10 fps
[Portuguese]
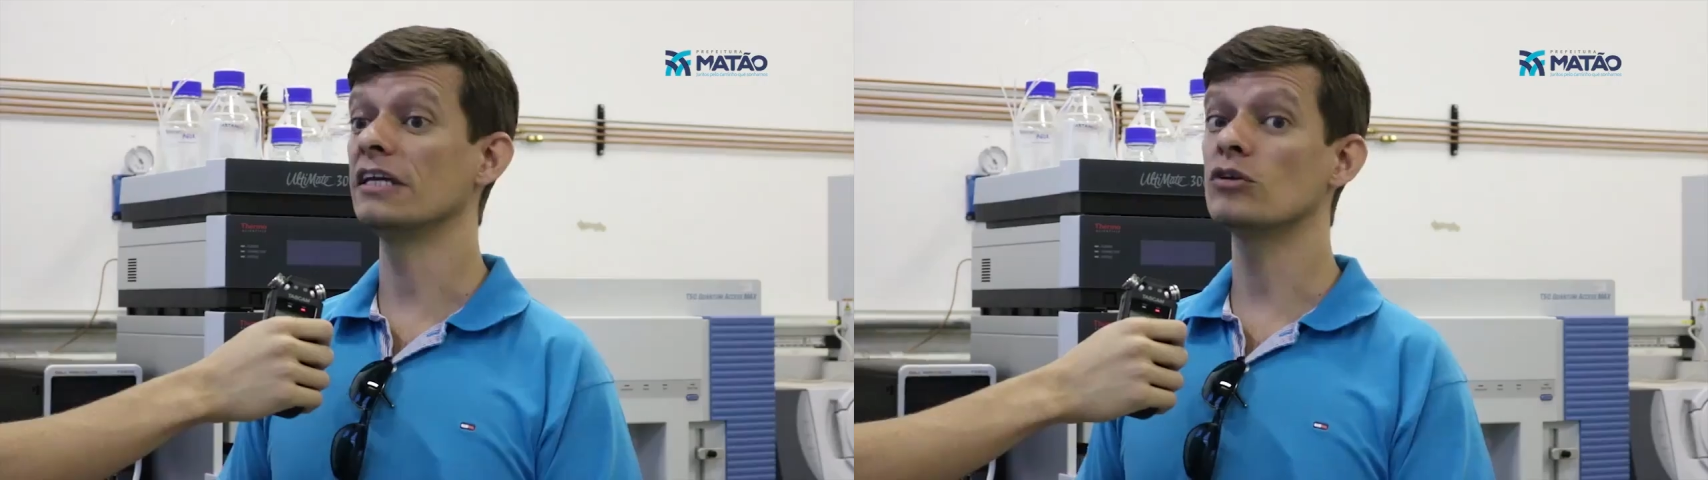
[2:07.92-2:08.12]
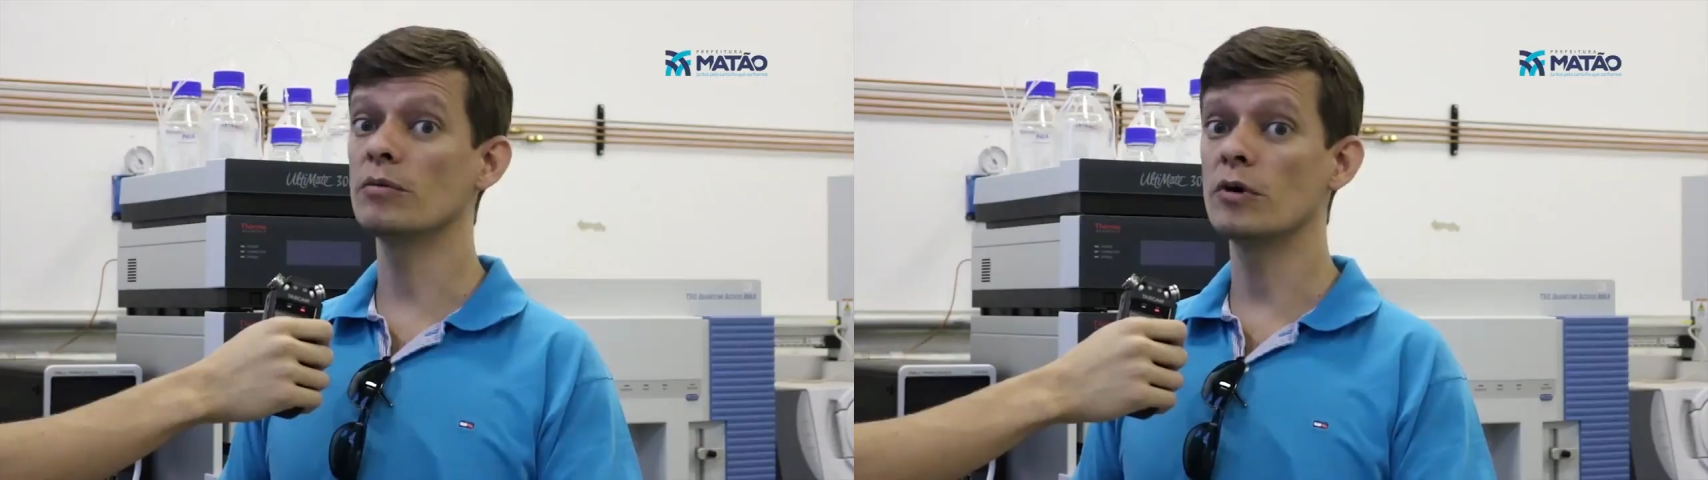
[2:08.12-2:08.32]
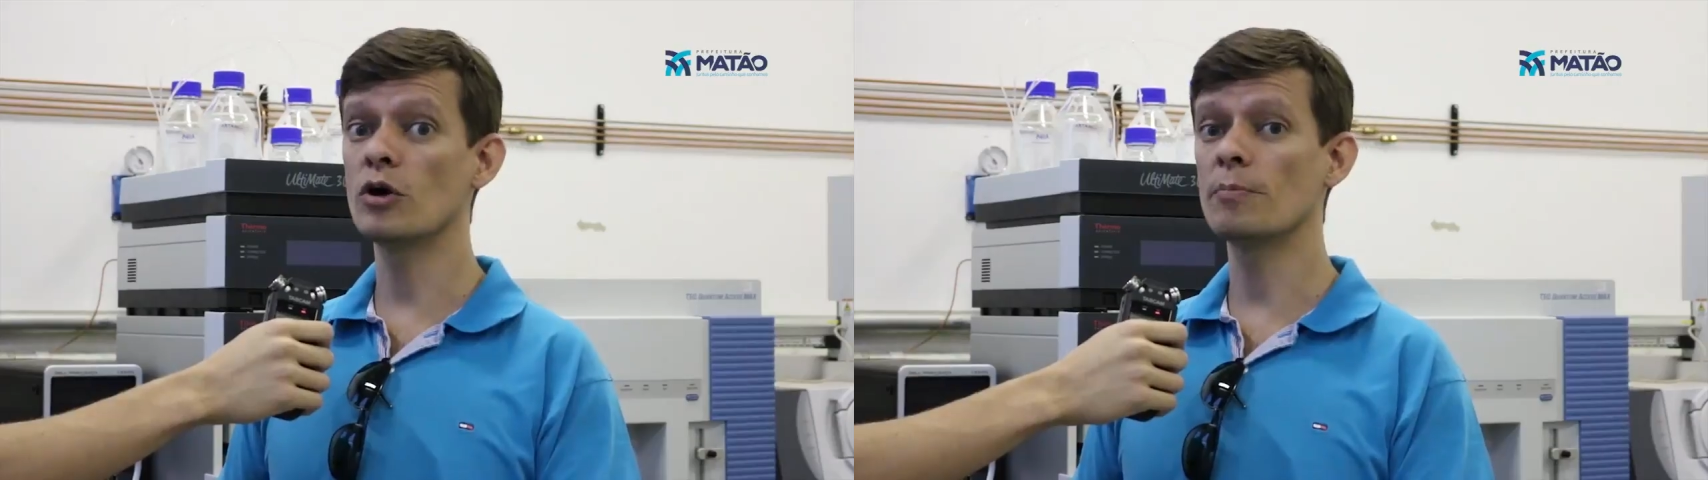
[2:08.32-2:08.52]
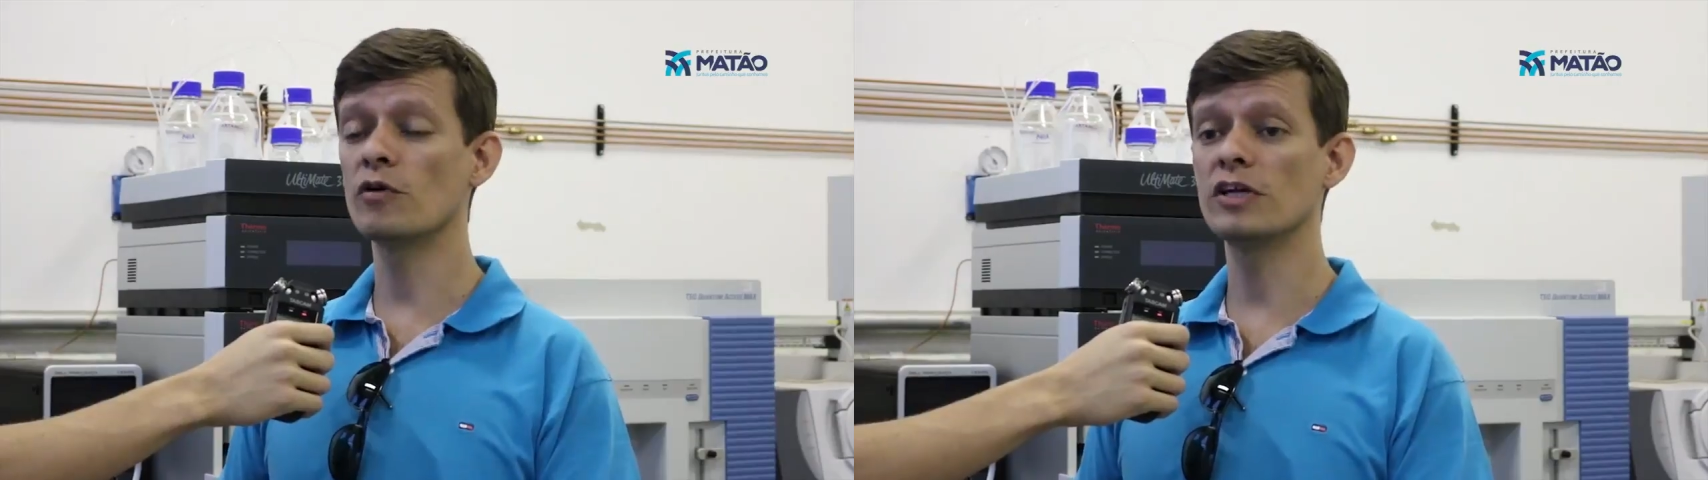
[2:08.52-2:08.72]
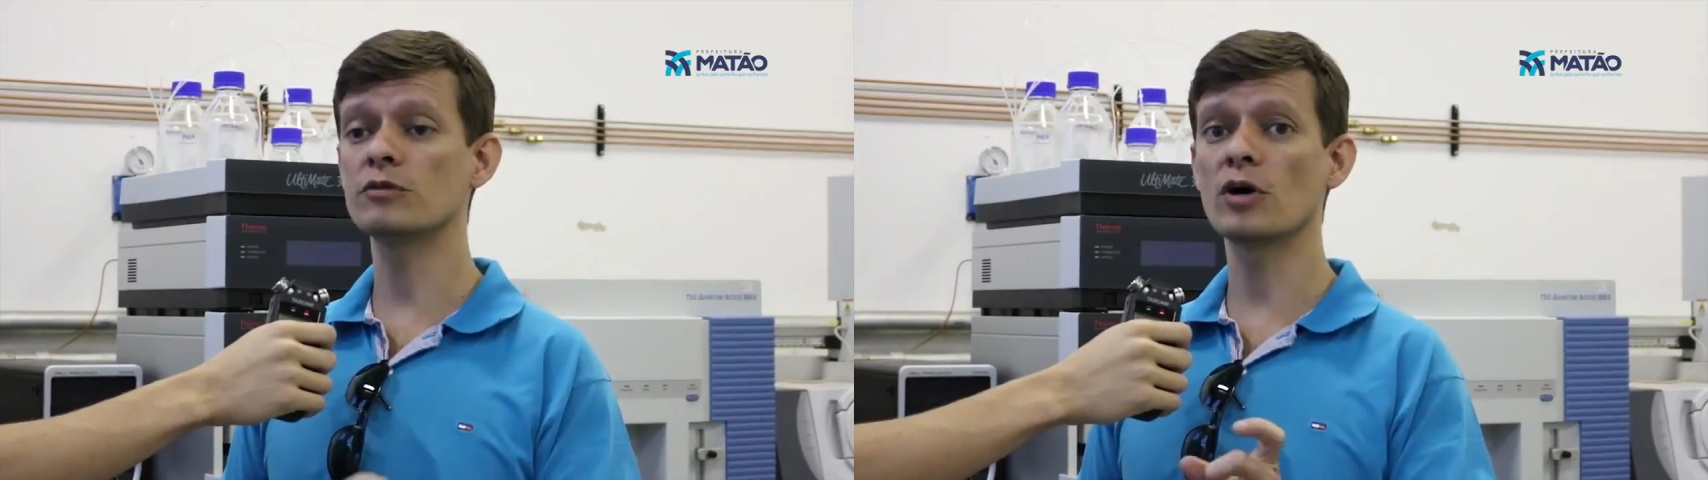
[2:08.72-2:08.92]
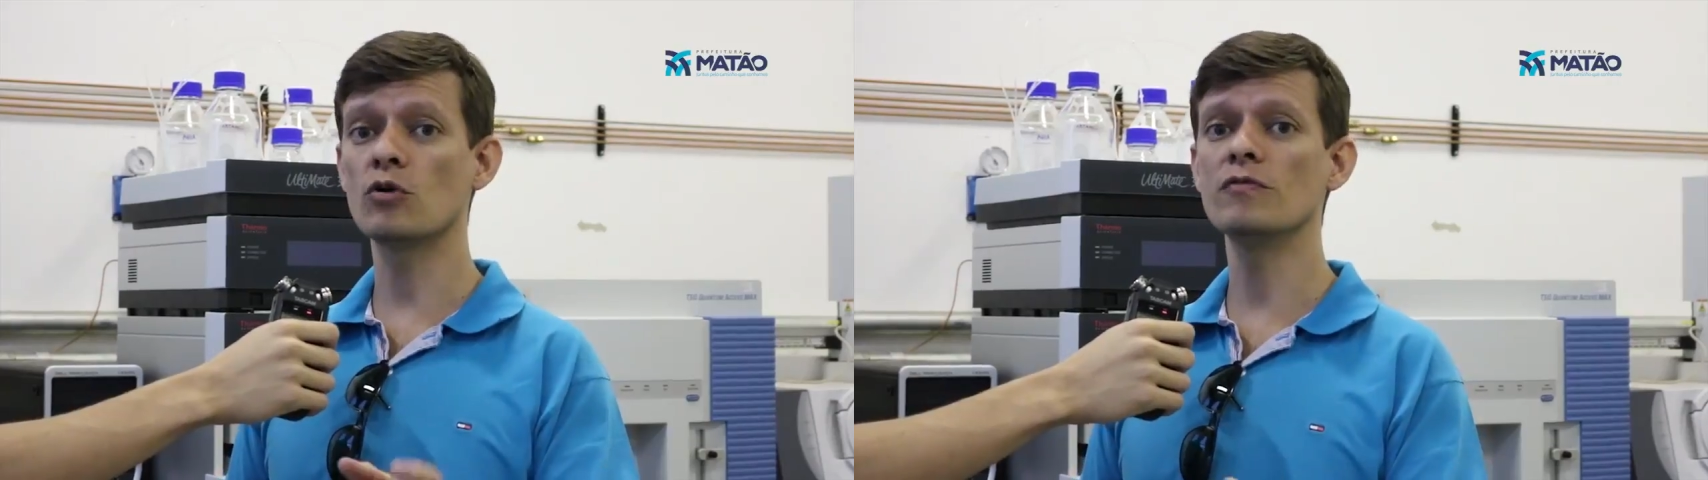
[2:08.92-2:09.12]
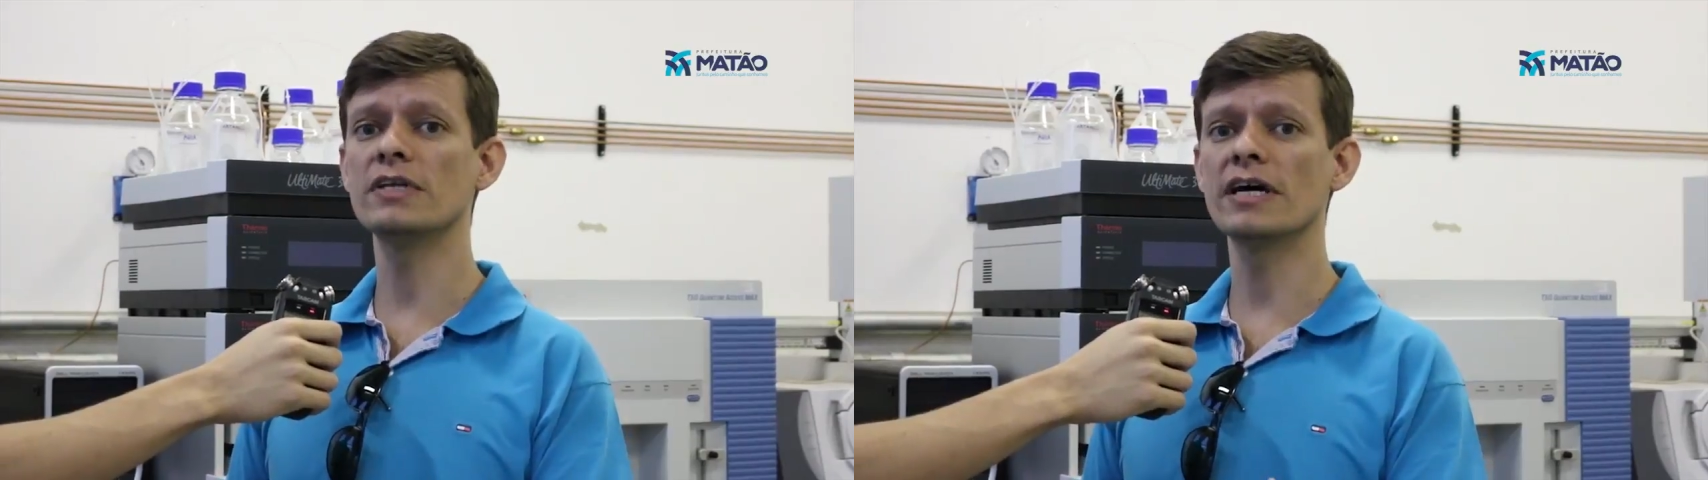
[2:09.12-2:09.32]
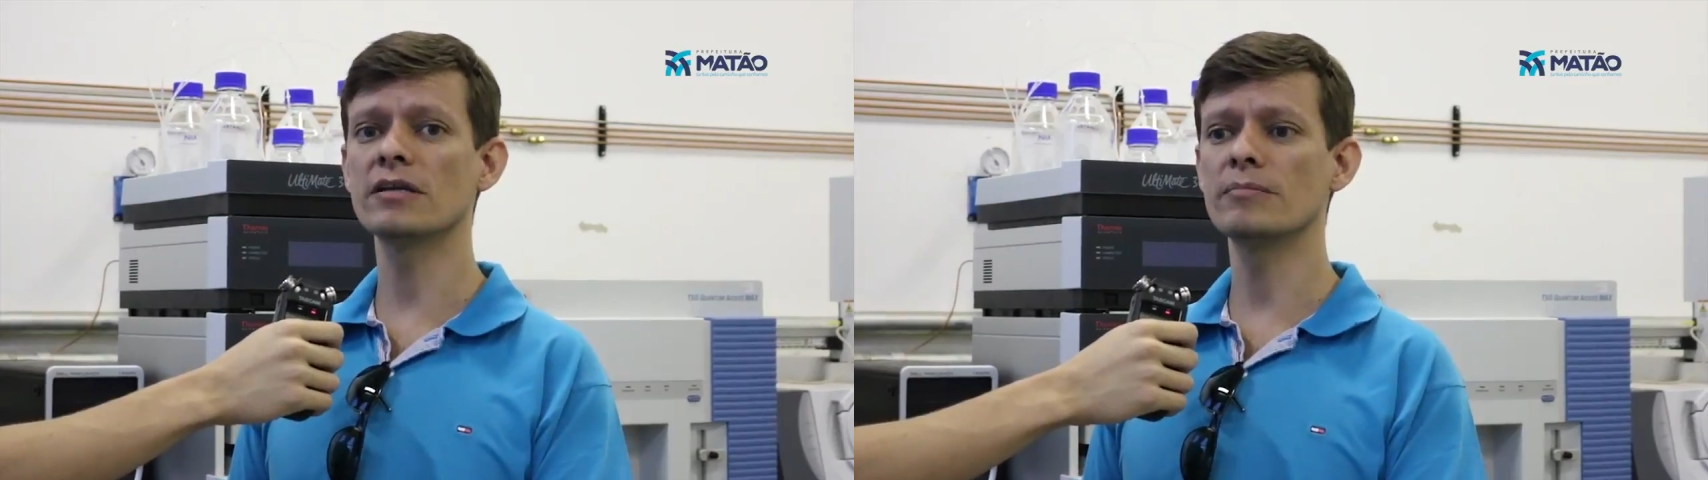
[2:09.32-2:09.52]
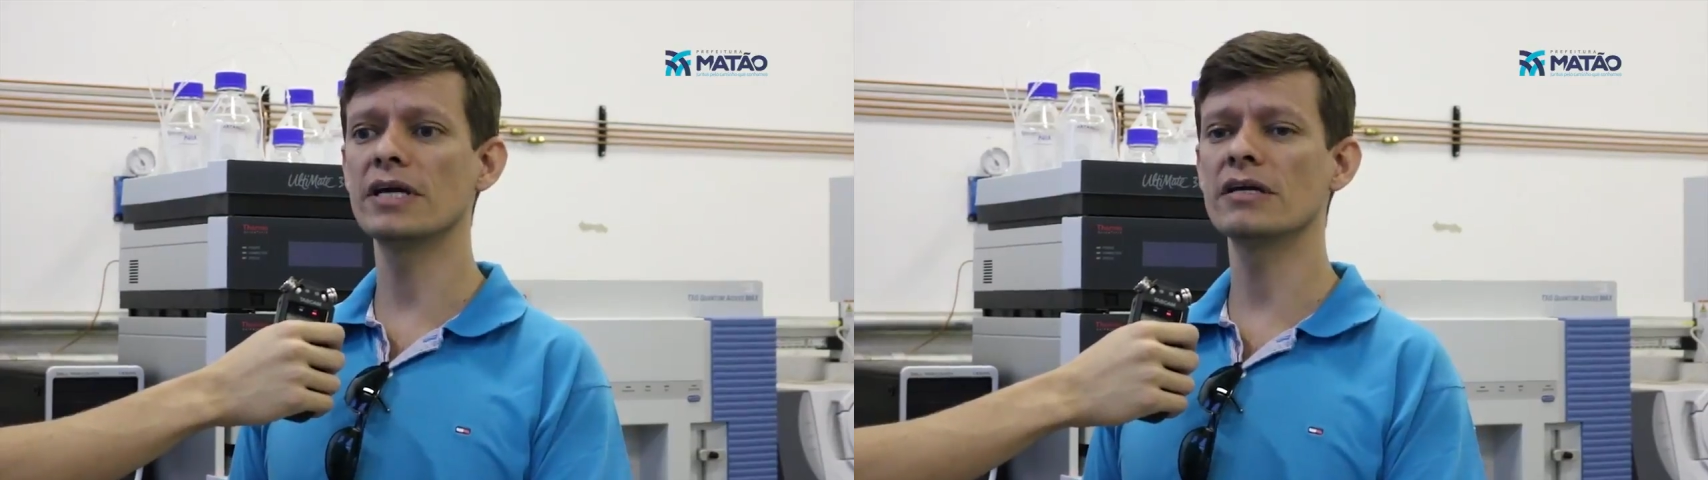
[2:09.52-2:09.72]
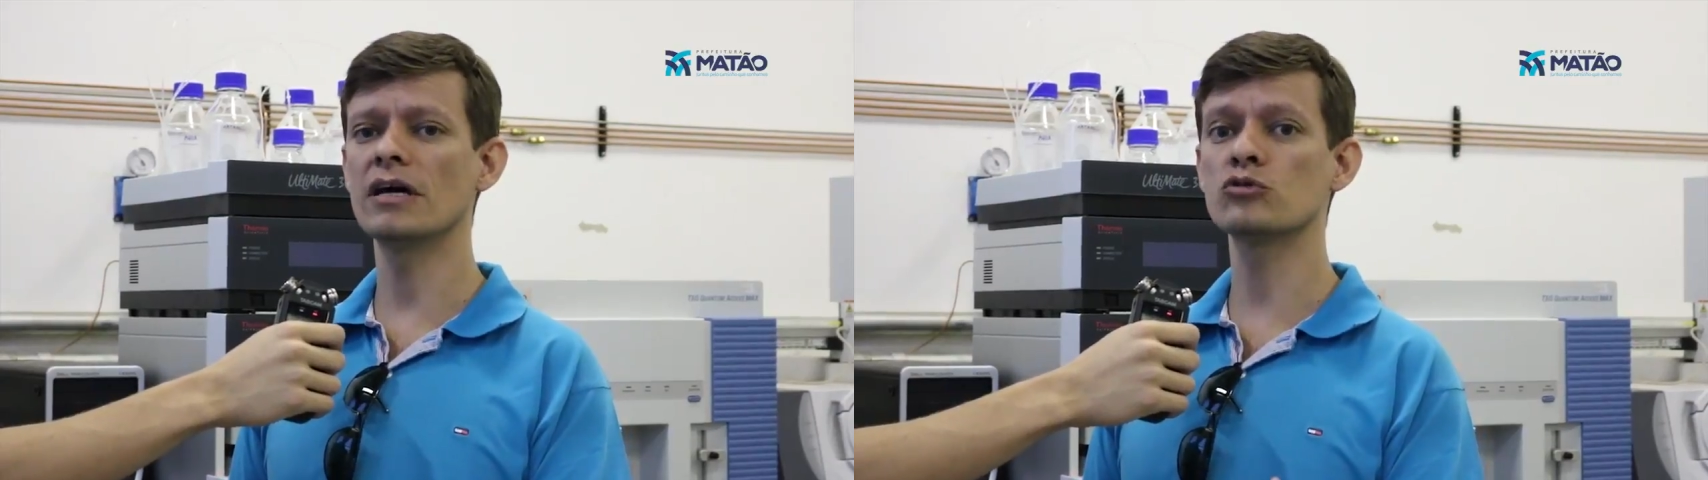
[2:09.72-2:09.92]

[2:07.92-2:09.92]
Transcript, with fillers: Então, eu aproveito para convidar também